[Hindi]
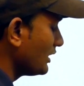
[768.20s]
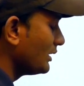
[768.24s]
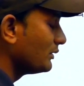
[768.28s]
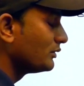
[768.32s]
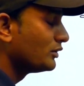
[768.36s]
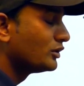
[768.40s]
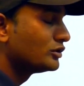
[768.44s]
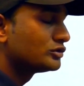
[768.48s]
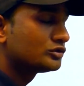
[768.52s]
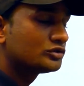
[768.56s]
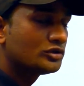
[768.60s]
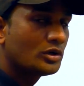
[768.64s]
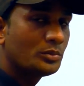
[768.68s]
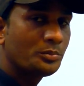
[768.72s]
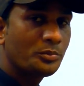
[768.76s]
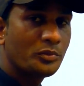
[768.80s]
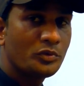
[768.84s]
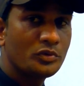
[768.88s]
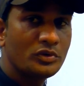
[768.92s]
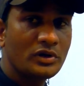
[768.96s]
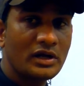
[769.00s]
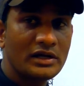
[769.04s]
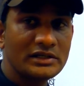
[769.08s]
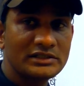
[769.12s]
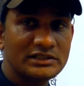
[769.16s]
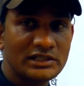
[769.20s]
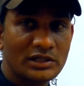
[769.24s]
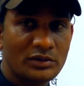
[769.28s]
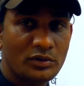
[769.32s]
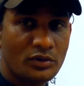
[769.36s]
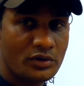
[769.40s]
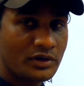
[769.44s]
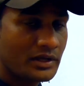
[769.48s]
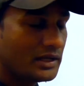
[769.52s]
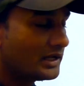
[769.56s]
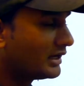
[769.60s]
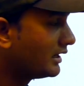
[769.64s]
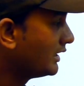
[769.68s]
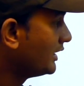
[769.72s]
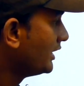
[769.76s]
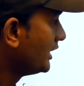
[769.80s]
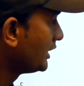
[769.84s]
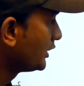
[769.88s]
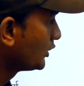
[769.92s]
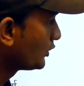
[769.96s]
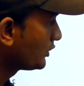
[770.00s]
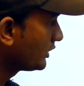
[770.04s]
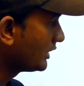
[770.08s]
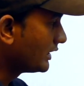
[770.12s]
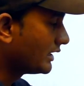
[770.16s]
गया दोस्तों पूरा श हो गया
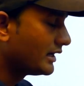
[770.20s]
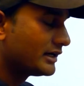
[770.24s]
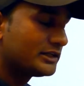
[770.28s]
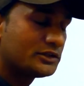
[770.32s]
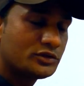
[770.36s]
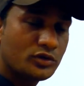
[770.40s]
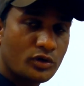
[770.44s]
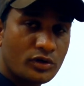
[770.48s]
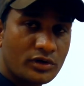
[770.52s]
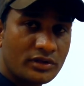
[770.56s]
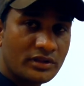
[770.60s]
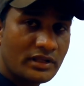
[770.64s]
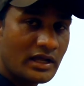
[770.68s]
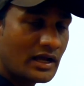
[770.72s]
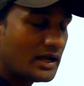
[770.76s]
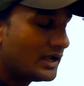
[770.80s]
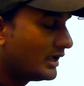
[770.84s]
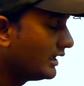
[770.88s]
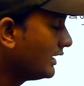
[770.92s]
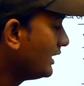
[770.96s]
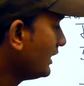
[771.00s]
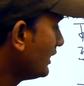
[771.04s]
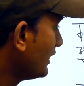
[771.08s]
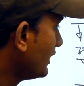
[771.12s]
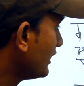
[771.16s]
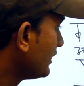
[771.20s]
क्योंकि अर जोड़ना है